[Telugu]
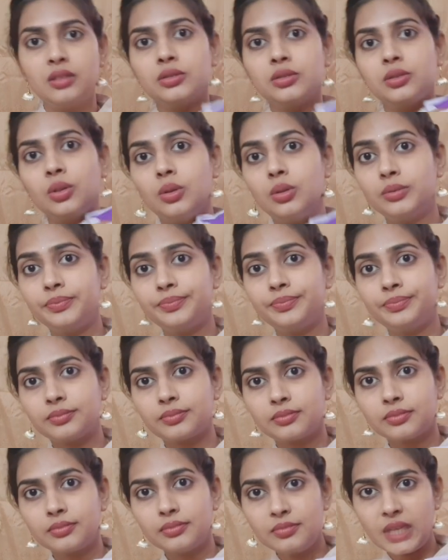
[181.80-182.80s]
సో
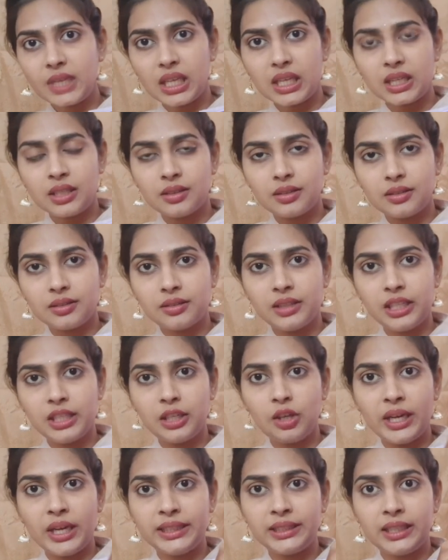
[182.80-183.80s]

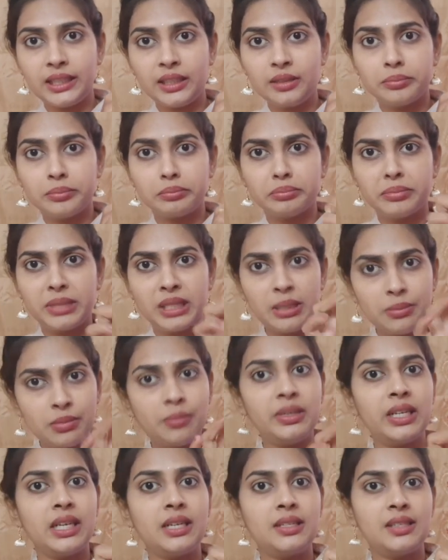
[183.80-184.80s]
దీనిలో అయితే
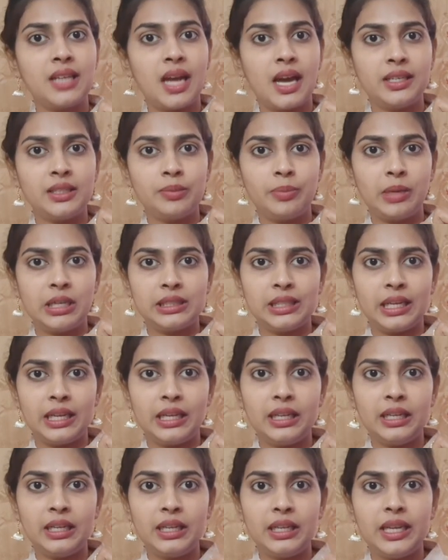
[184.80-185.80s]
మినిమం టెన్ శారీస్
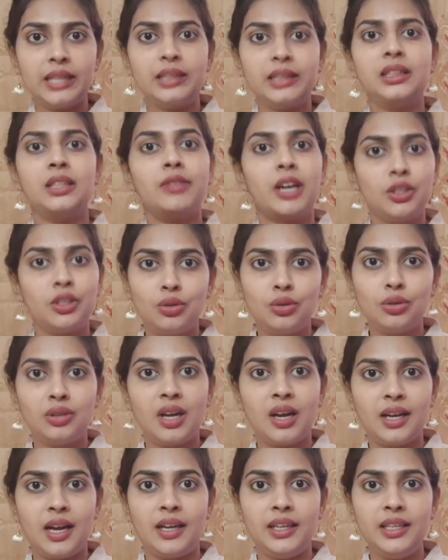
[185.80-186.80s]
పడతాయండి ఎంత వర్క్
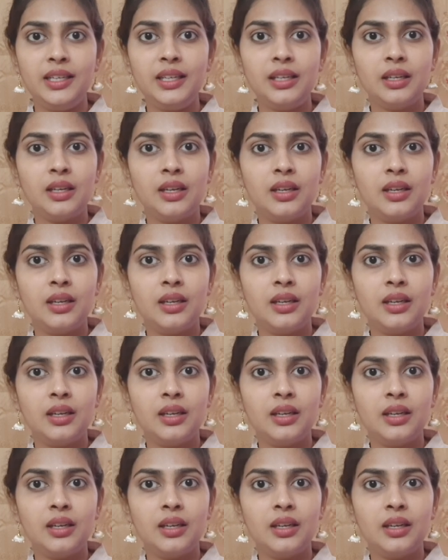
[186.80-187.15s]
ఉన్నా కానీ